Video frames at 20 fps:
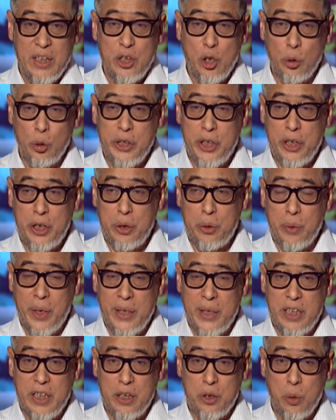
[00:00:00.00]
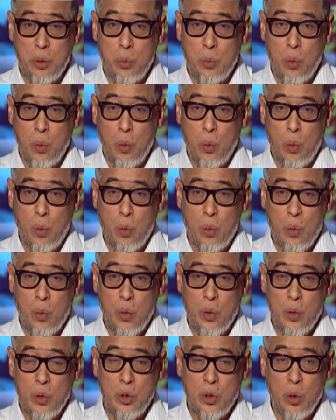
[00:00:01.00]
有的软体动物
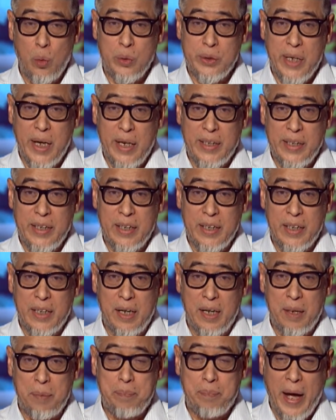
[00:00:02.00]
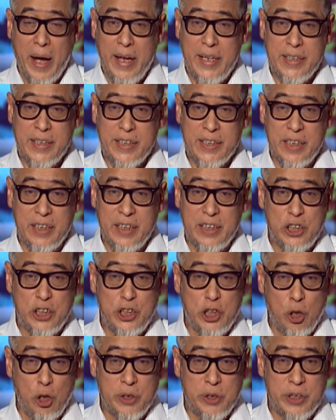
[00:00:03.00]
游在这个白色的
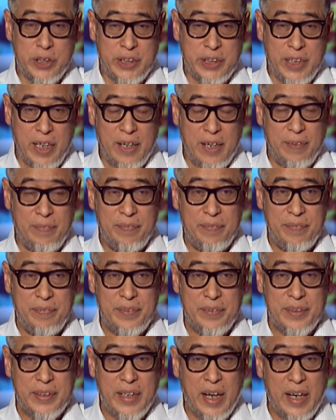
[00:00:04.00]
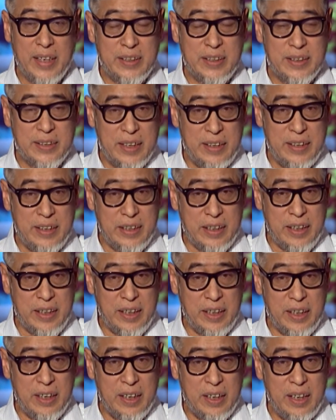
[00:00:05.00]
礁石上，它的身
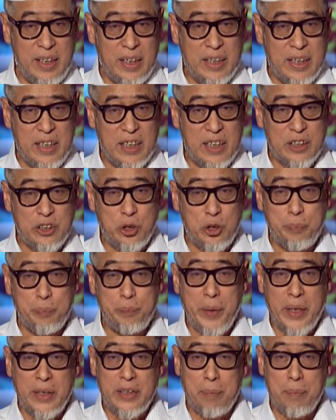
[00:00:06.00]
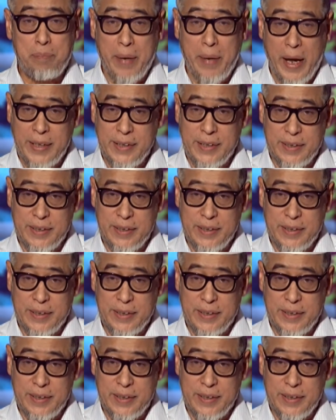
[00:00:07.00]
体立刻就变成白